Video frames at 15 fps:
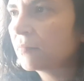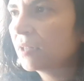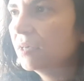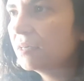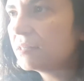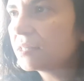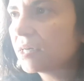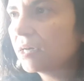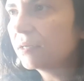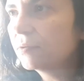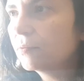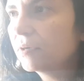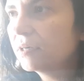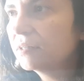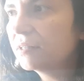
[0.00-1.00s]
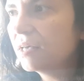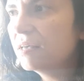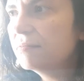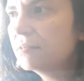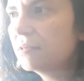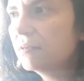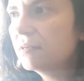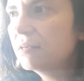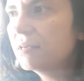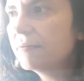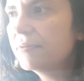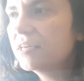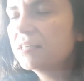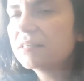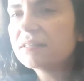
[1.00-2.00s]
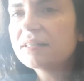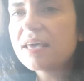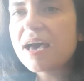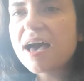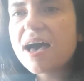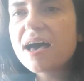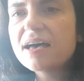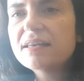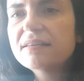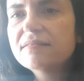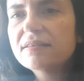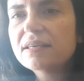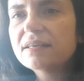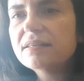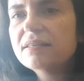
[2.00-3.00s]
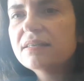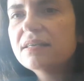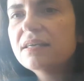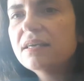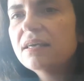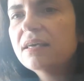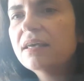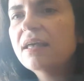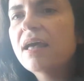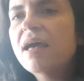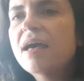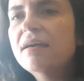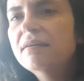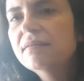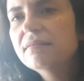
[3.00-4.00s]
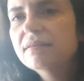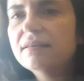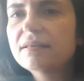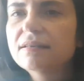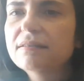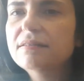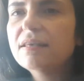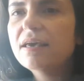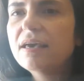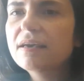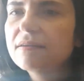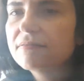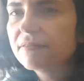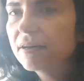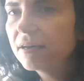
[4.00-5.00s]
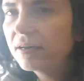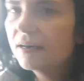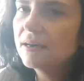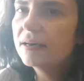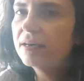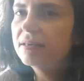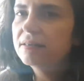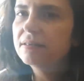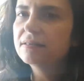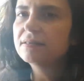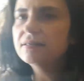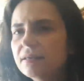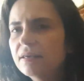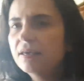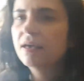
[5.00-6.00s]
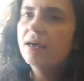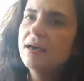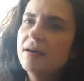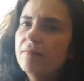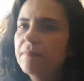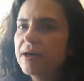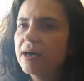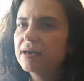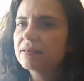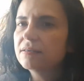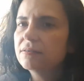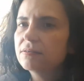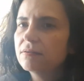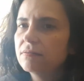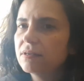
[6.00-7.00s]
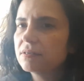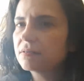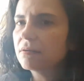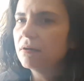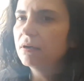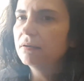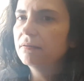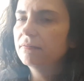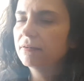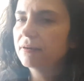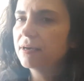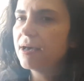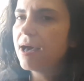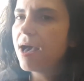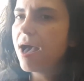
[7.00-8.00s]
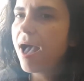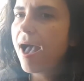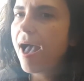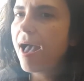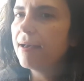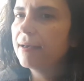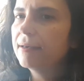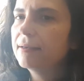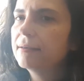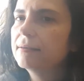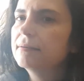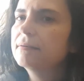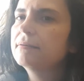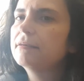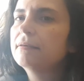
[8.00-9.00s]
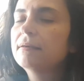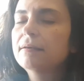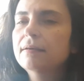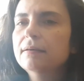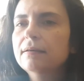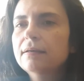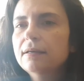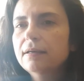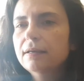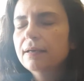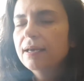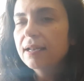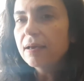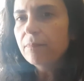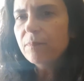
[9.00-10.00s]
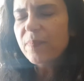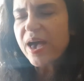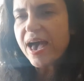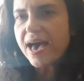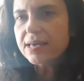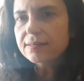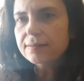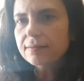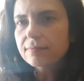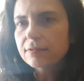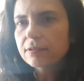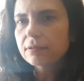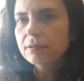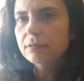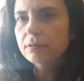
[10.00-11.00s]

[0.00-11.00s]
Esse cara não canta absolutamente nada, fica assim. Tem a voz assim. Parkinson nas cordas vocais. Ele é péssimo.